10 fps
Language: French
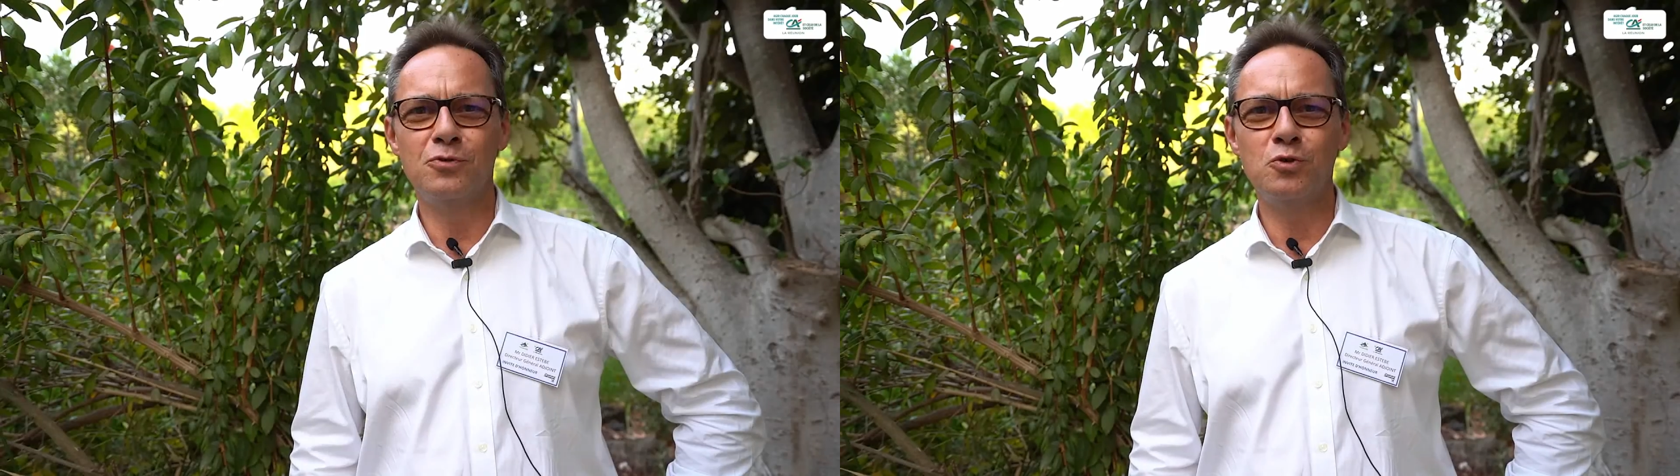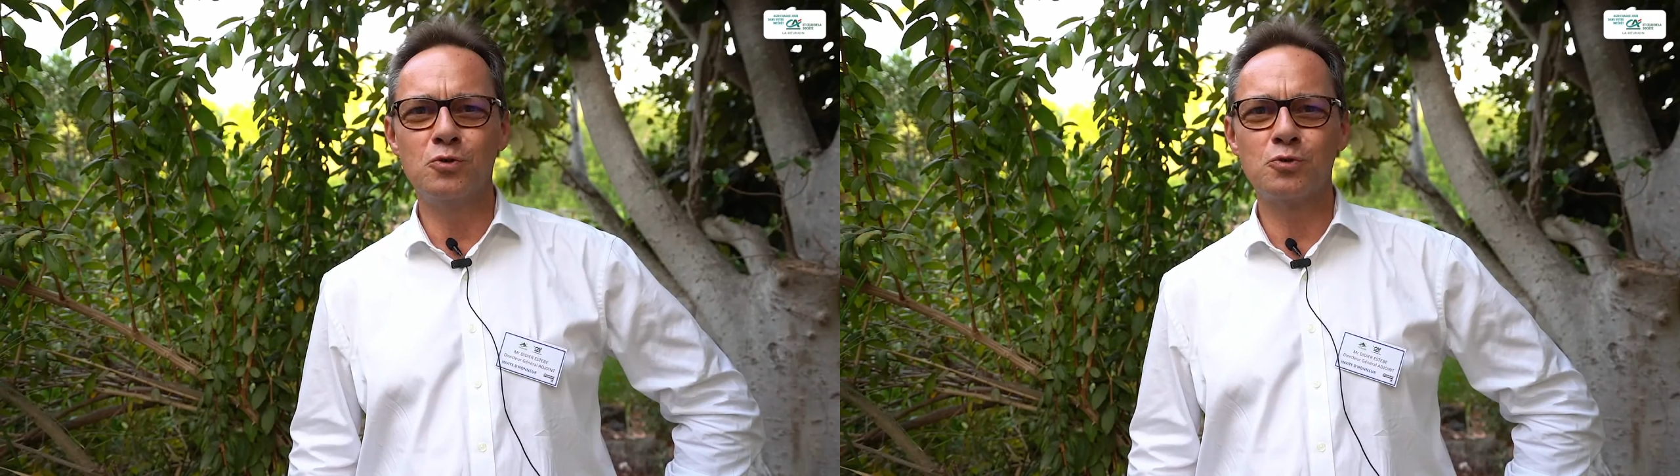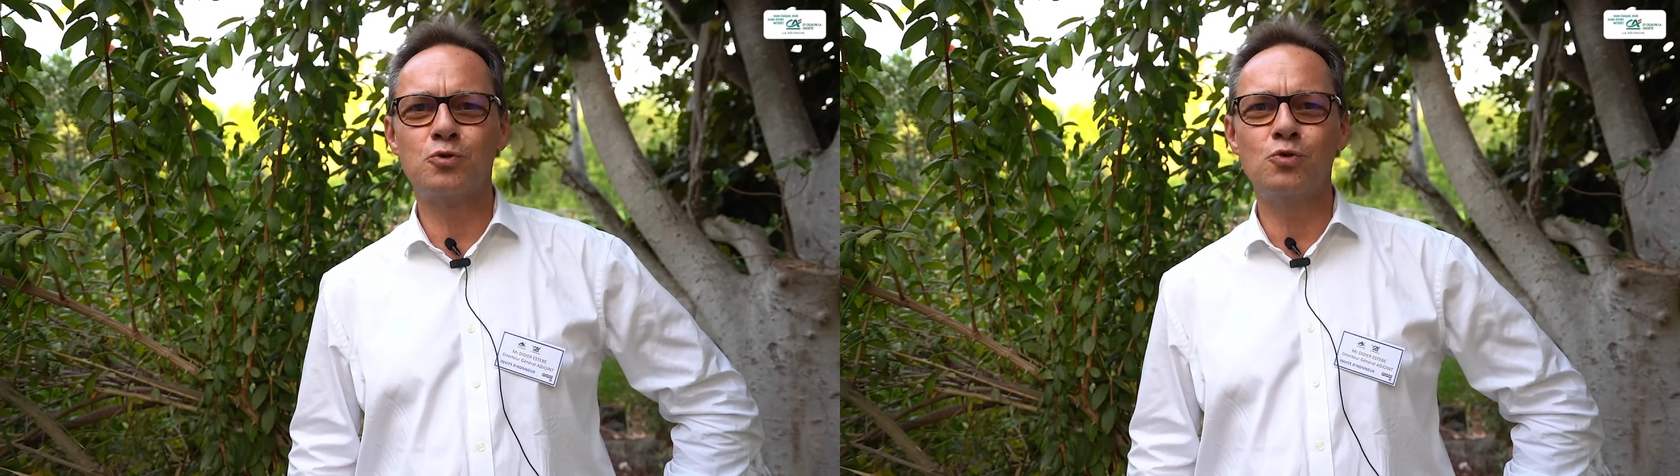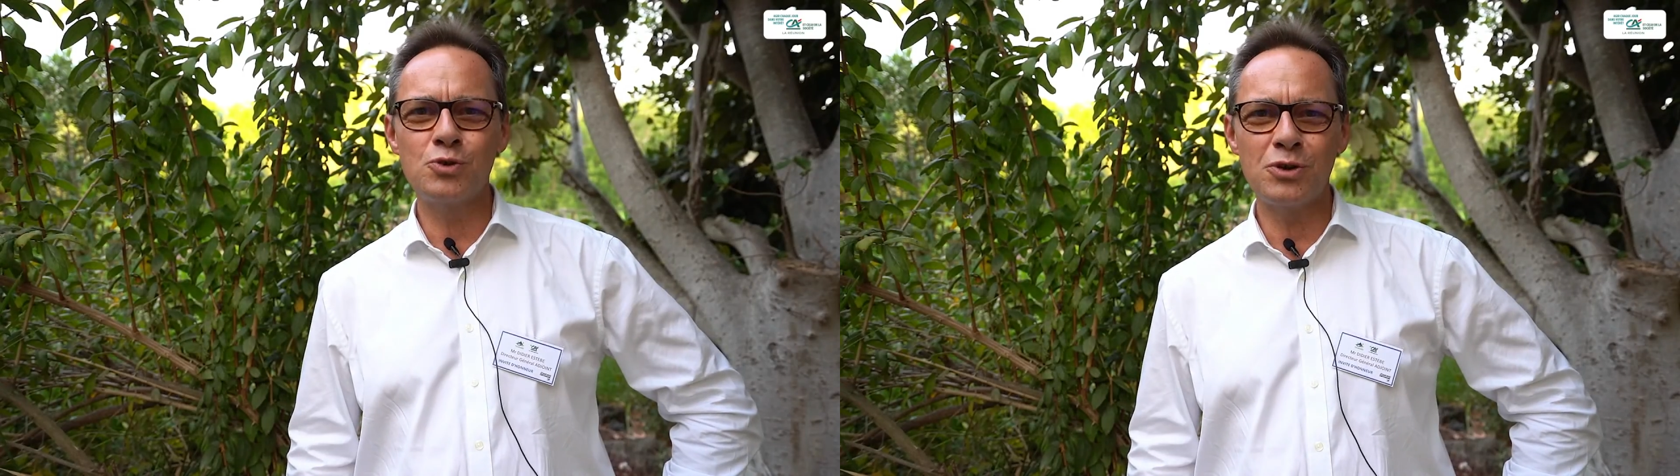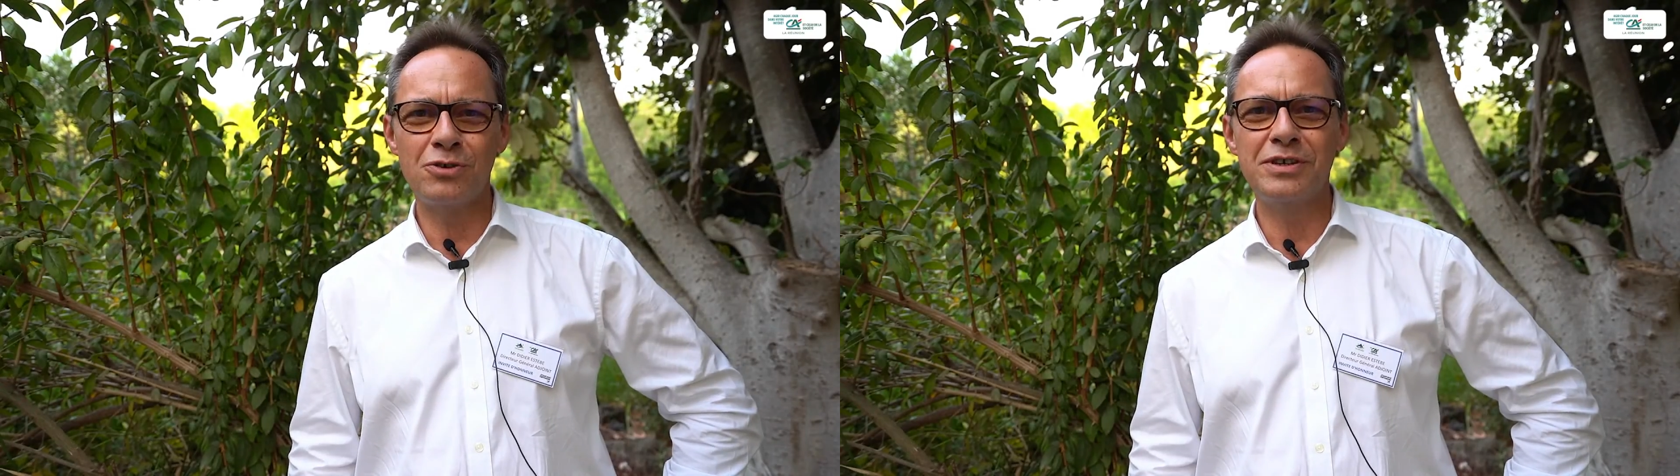vous donnons
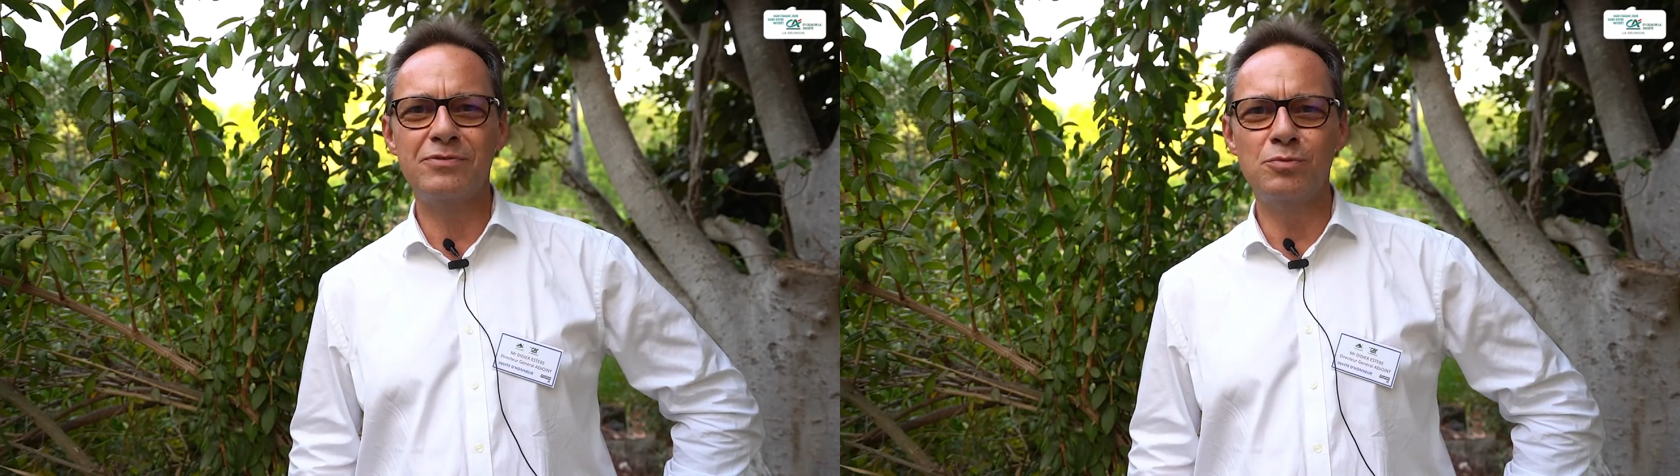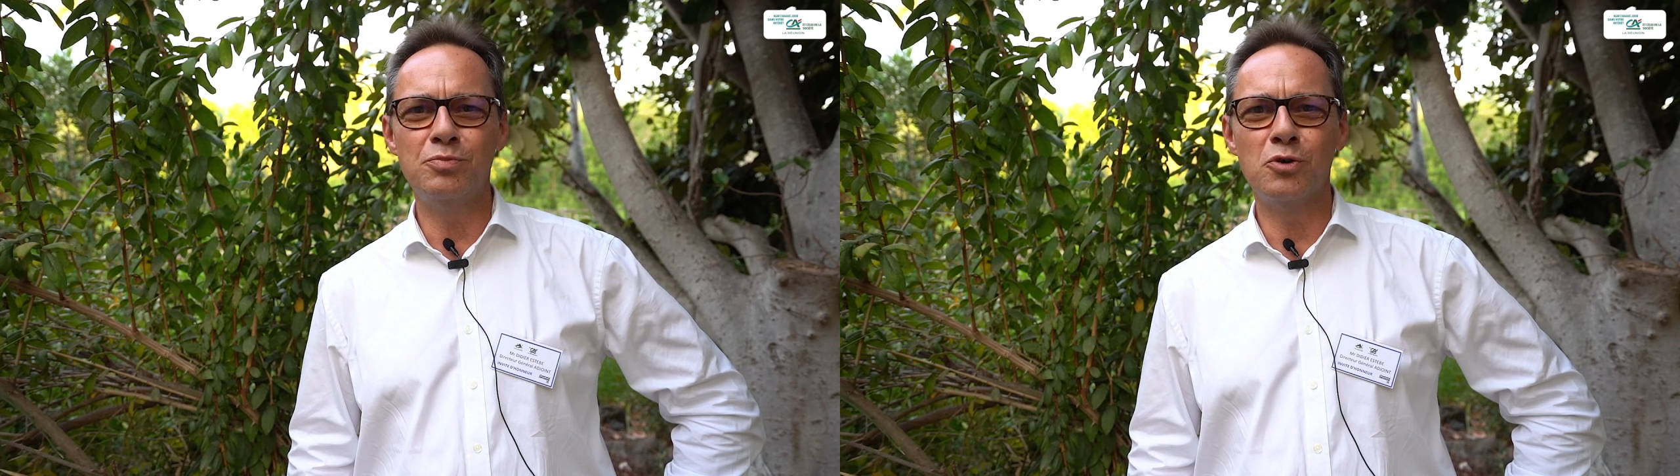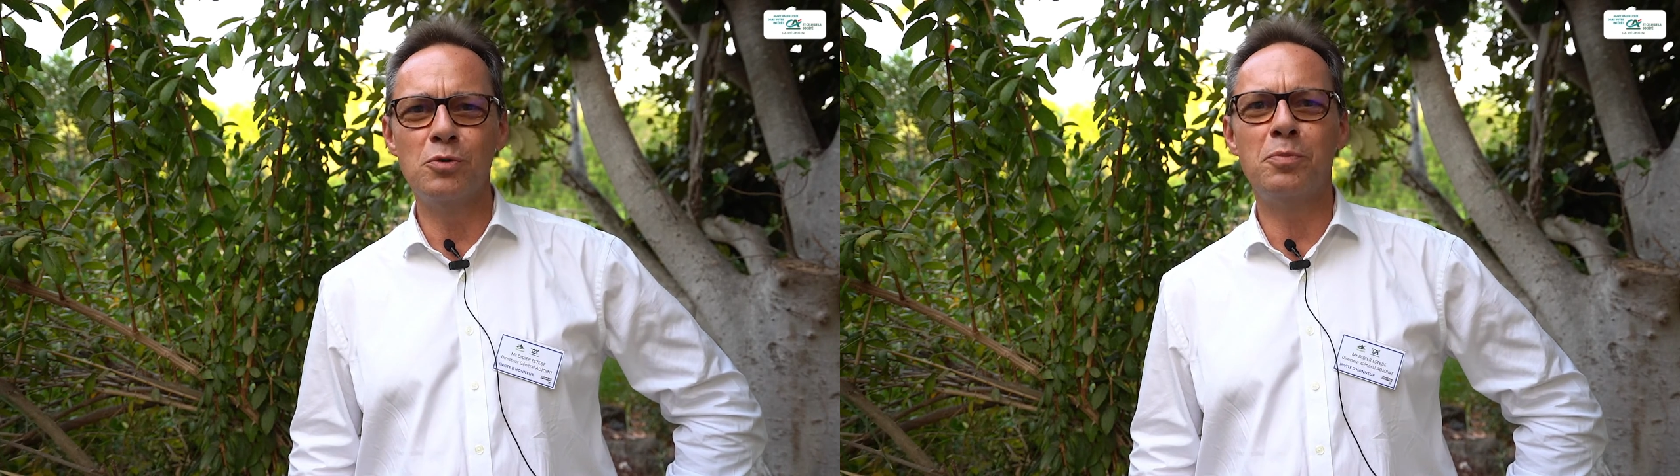tous rendez-vous pour le